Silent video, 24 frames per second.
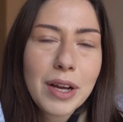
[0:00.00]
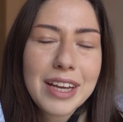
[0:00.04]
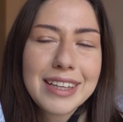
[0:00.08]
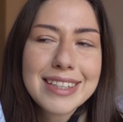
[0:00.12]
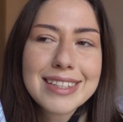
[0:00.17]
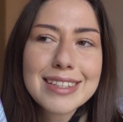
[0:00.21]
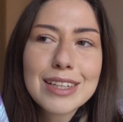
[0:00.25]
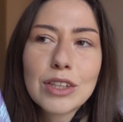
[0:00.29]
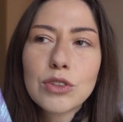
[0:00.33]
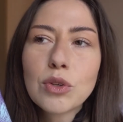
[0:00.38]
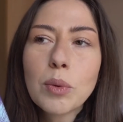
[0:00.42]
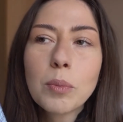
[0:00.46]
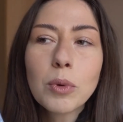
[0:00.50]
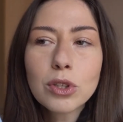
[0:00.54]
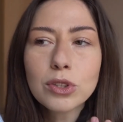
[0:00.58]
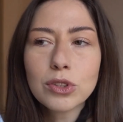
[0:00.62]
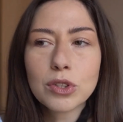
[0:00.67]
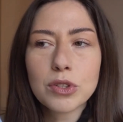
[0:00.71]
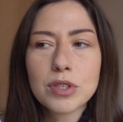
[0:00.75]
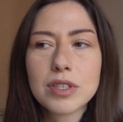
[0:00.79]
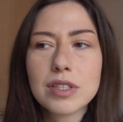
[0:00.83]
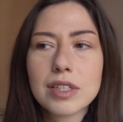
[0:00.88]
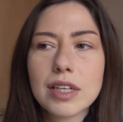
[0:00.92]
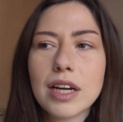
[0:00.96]
È stato
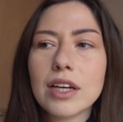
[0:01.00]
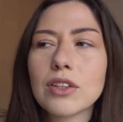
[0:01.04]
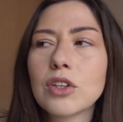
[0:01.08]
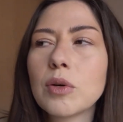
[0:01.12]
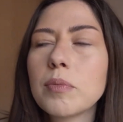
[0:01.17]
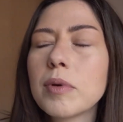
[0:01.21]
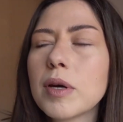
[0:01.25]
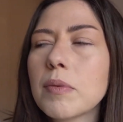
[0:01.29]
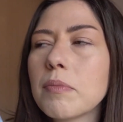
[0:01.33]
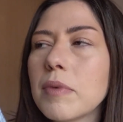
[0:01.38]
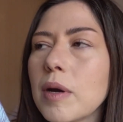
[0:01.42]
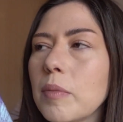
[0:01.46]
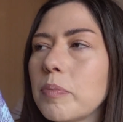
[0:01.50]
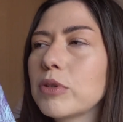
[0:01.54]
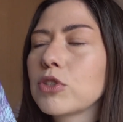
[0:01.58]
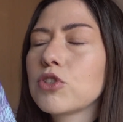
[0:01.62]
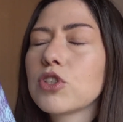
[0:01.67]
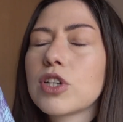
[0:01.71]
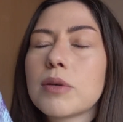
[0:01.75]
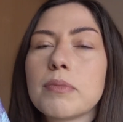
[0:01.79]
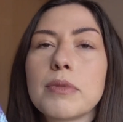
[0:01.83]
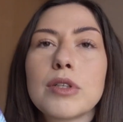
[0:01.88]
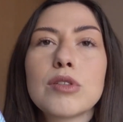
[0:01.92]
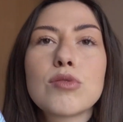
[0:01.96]
molto strano per me
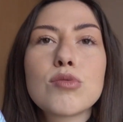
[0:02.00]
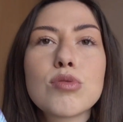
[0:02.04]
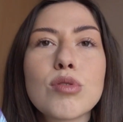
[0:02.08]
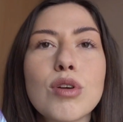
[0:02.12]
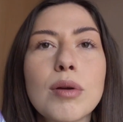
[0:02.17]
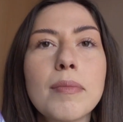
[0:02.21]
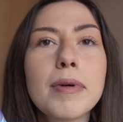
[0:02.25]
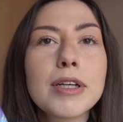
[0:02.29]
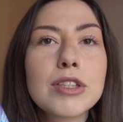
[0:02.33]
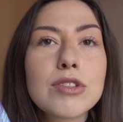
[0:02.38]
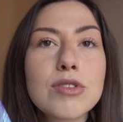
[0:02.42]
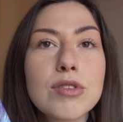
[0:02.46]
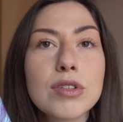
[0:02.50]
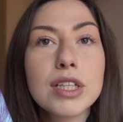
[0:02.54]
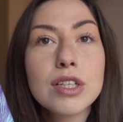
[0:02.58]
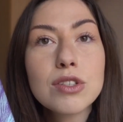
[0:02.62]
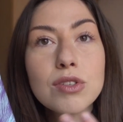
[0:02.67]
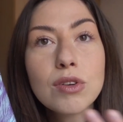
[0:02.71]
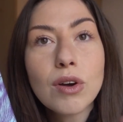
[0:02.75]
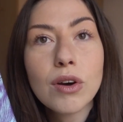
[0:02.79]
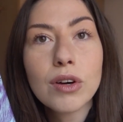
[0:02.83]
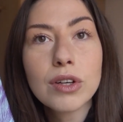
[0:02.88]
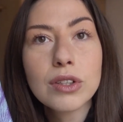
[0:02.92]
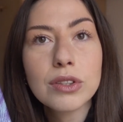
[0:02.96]
approcciarmi al suo romanzo
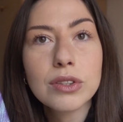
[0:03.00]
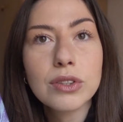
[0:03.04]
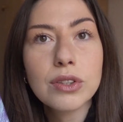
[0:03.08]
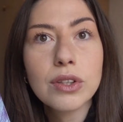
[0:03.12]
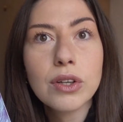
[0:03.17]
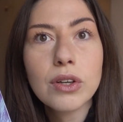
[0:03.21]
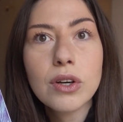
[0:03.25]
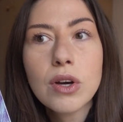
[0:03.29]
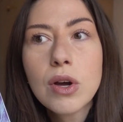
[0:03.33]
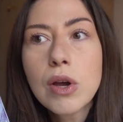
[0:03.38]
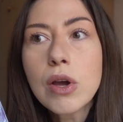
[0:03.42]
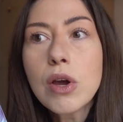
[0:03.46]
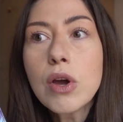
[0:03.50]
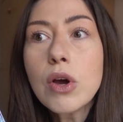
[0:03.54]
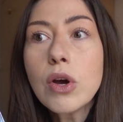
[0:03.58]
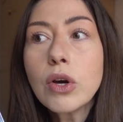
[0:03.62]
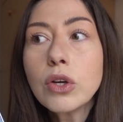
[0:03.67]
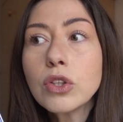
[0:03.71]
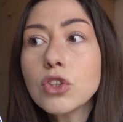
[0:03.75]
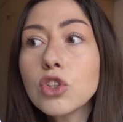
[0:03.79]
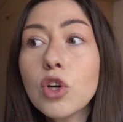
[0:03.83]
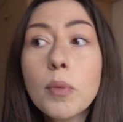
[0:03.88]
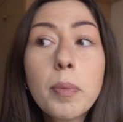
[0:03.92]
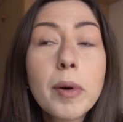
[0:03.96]
d'esordio
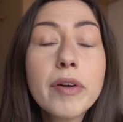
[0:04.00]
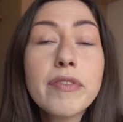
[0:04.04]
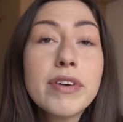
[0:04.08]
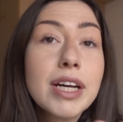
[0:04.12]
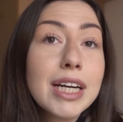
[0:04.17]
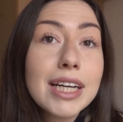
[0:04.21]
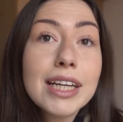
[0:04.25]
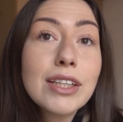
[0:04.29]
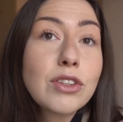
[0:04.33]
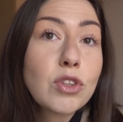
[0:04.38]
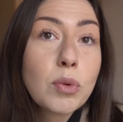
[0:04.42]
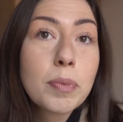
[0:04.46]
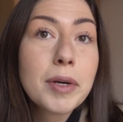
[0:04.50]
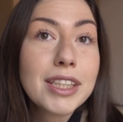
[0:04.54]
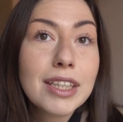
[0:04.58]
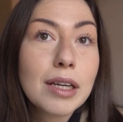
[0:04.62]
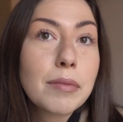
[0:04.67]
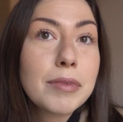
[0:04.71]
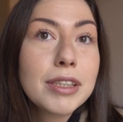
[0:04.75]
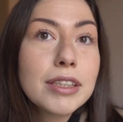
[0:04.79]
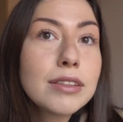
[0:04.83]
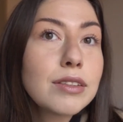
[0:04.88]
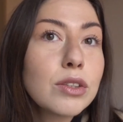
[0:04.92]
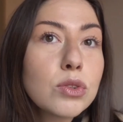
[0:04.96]
dopo aver letto
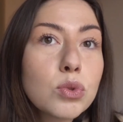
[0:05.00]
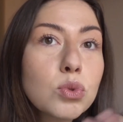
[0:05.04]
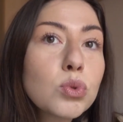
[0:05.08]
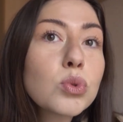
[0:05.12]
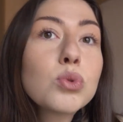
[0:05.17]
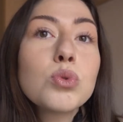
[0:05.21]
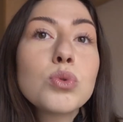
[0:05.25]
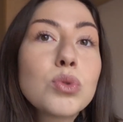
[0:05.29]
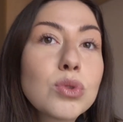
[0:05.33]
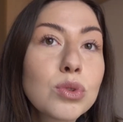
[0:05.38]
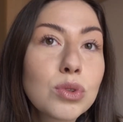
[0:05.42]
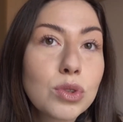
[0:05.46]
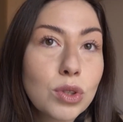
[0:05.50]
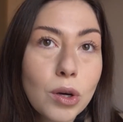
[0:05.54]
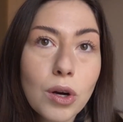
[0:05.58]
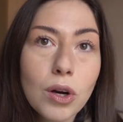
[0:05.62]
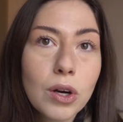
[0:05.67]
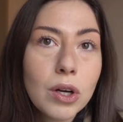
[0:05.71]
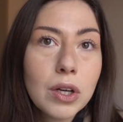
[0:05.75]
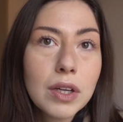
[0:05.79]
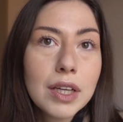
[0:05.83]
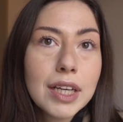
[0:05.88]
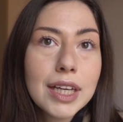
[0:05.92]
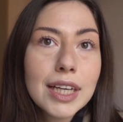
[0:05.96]
praticamente
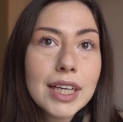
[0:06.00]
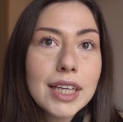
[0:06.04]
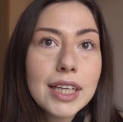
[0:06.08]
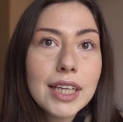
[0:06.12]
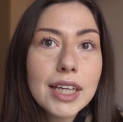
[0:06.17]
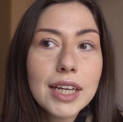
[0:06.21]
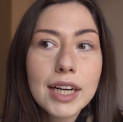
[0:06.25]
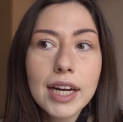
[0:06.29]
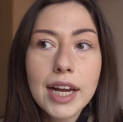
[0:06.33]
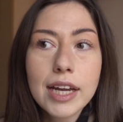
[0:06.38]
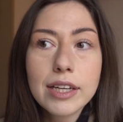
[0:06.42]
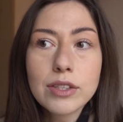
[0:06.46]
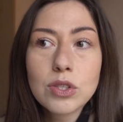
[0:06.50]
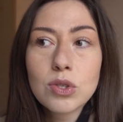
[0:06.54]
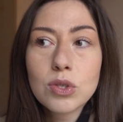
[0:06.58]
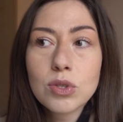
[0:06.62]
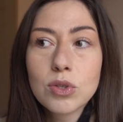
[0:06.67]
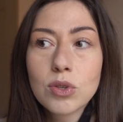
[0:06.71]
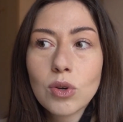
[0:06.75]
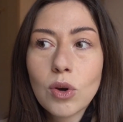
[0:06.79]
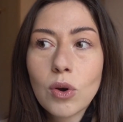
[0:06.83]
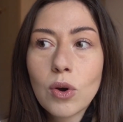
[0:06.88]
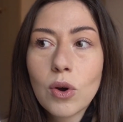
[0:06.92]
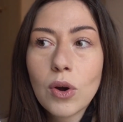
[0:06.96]
tutto il
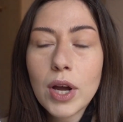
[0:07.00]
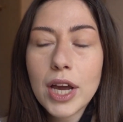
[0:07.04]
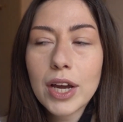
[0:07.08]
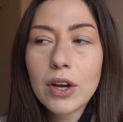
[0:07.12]
resto.